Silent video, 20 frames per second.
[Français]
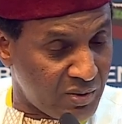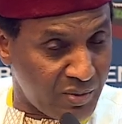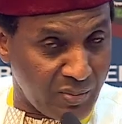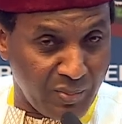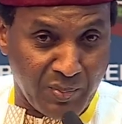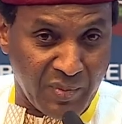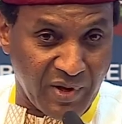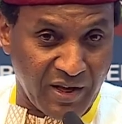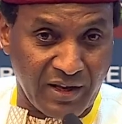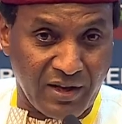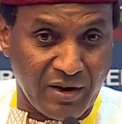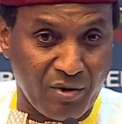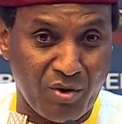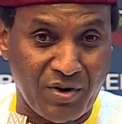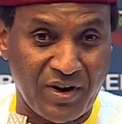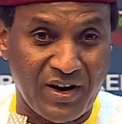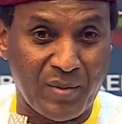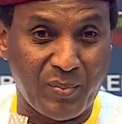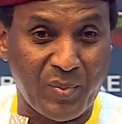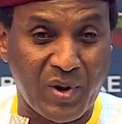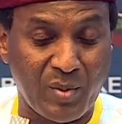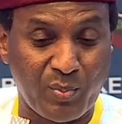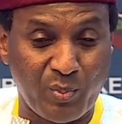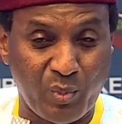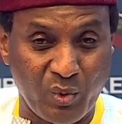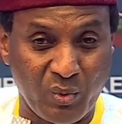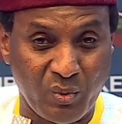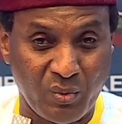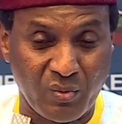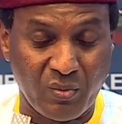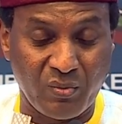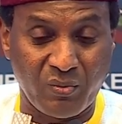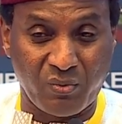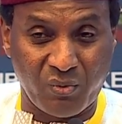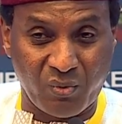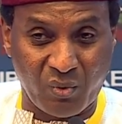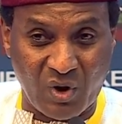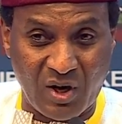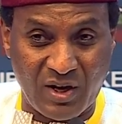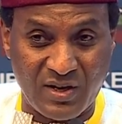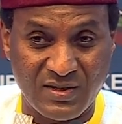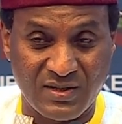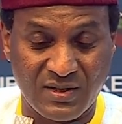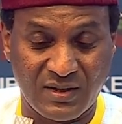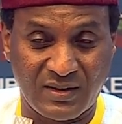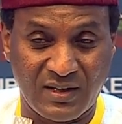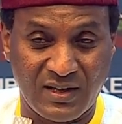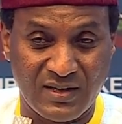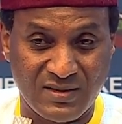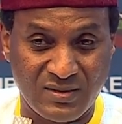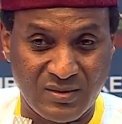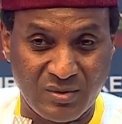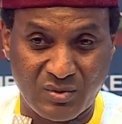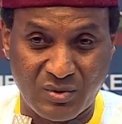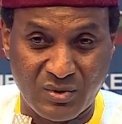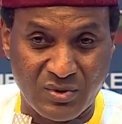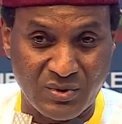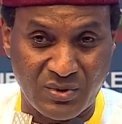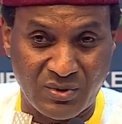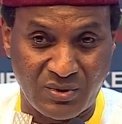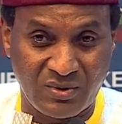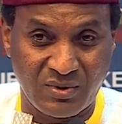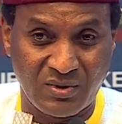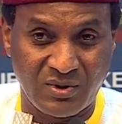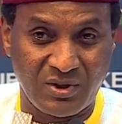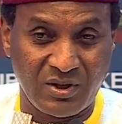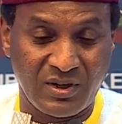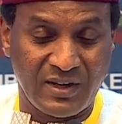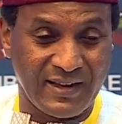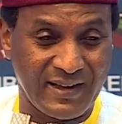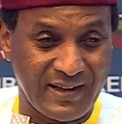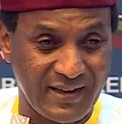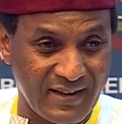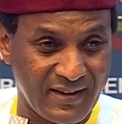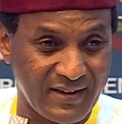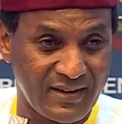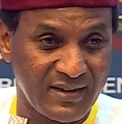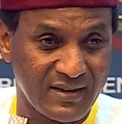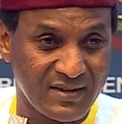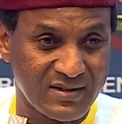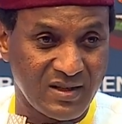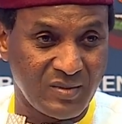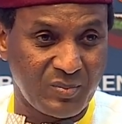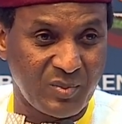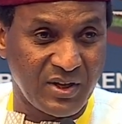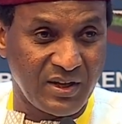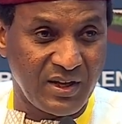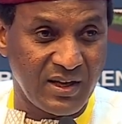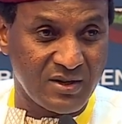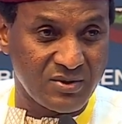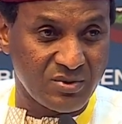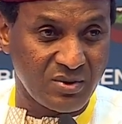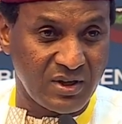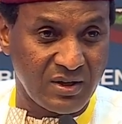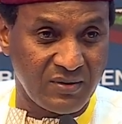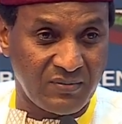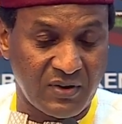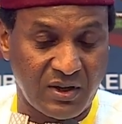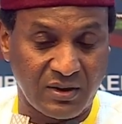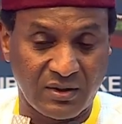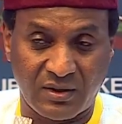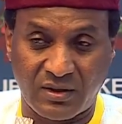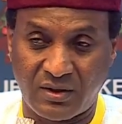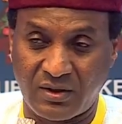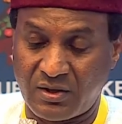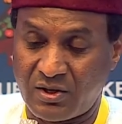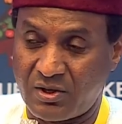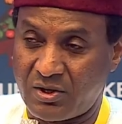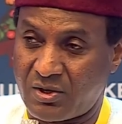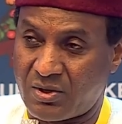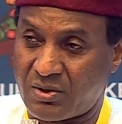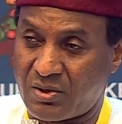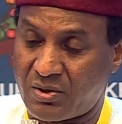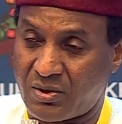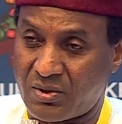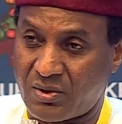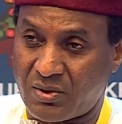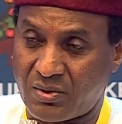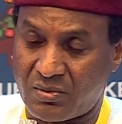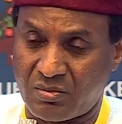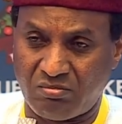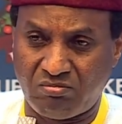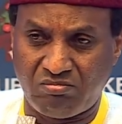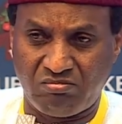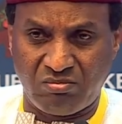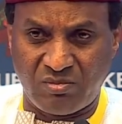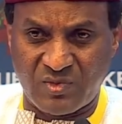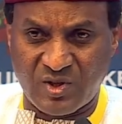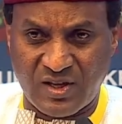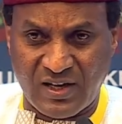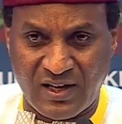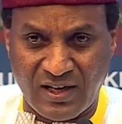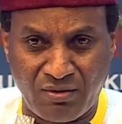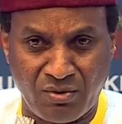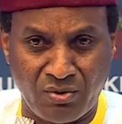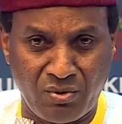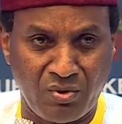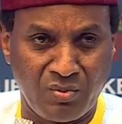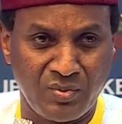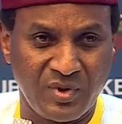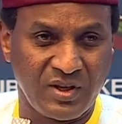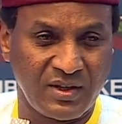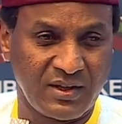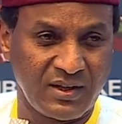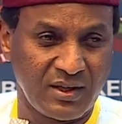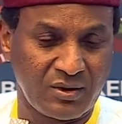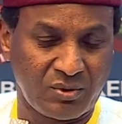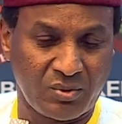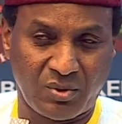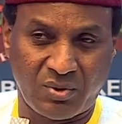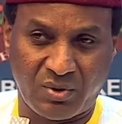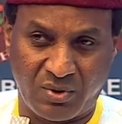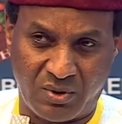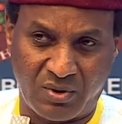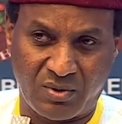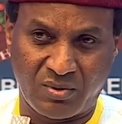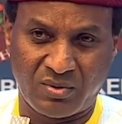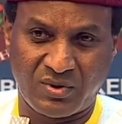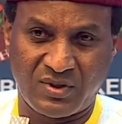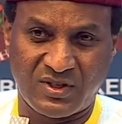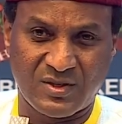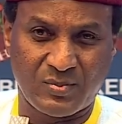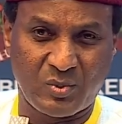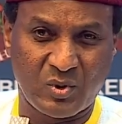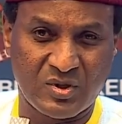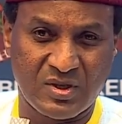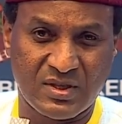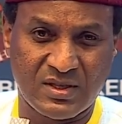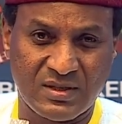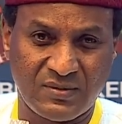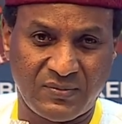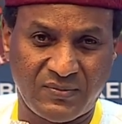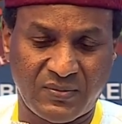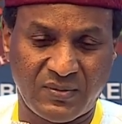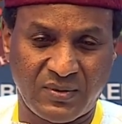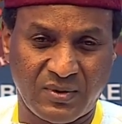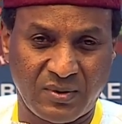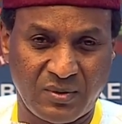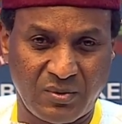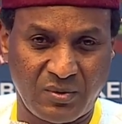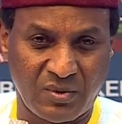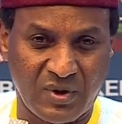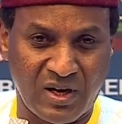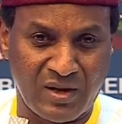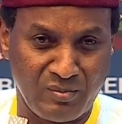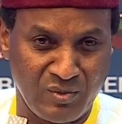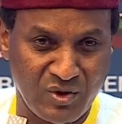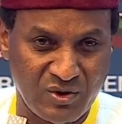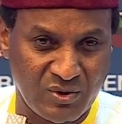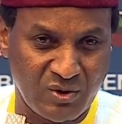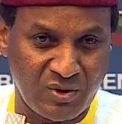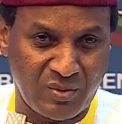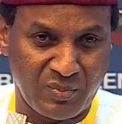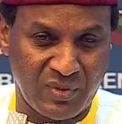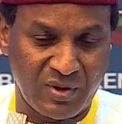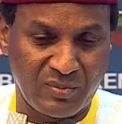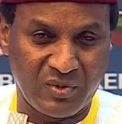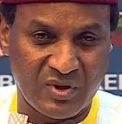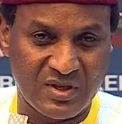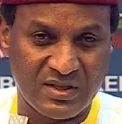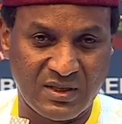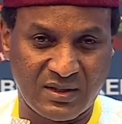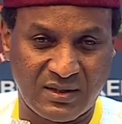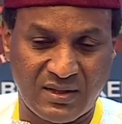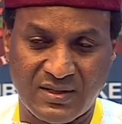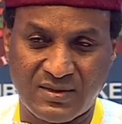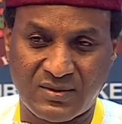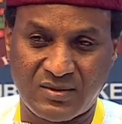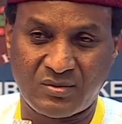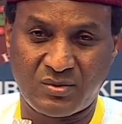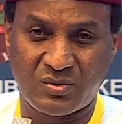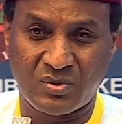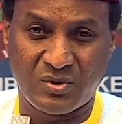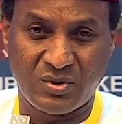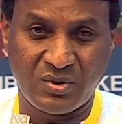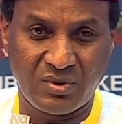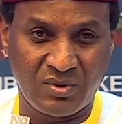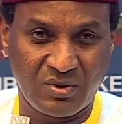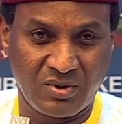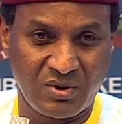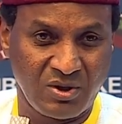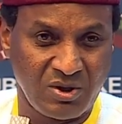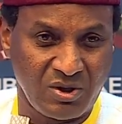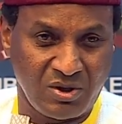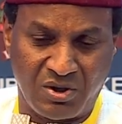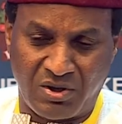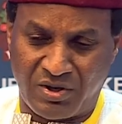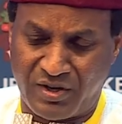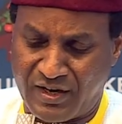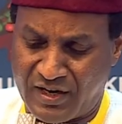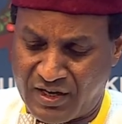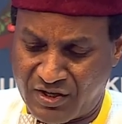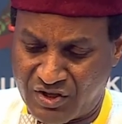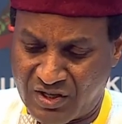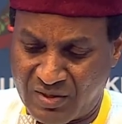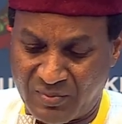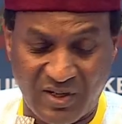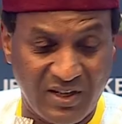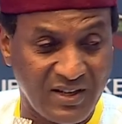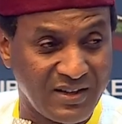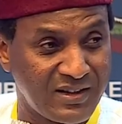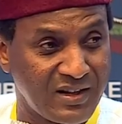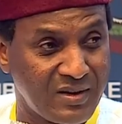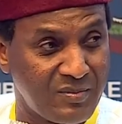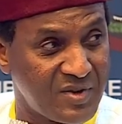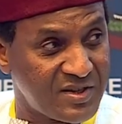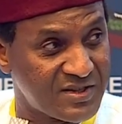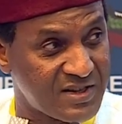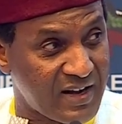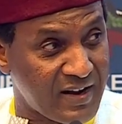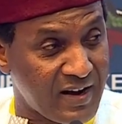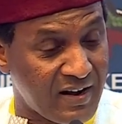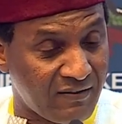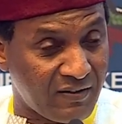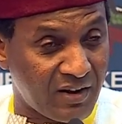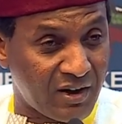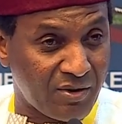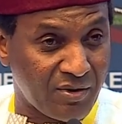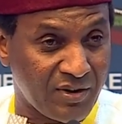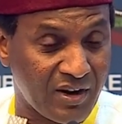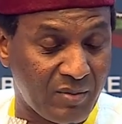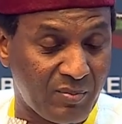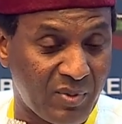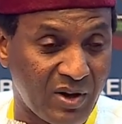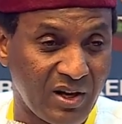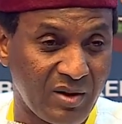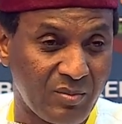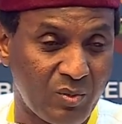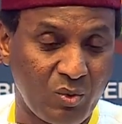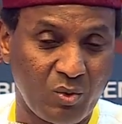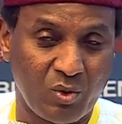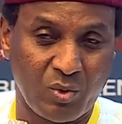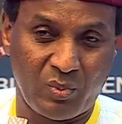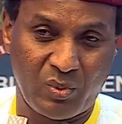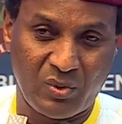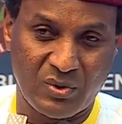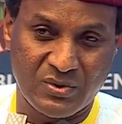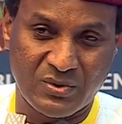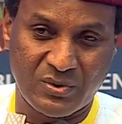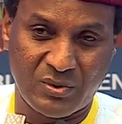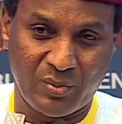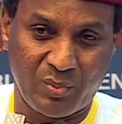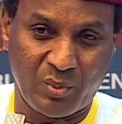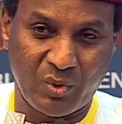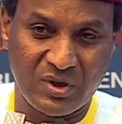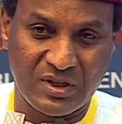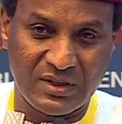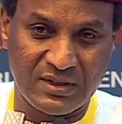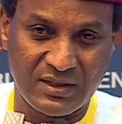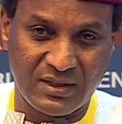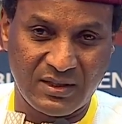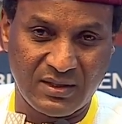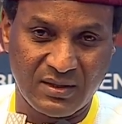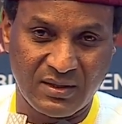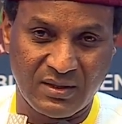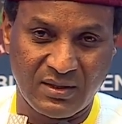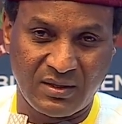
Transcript: mais on n'a pas pu voir cette institution aider ces pays à se défendre. Euh, l'économie qui est au cœur du dispositif, de la mission même de cette institution, n'a jamais été mise en avant. On a parlé beaucoup plus de politique,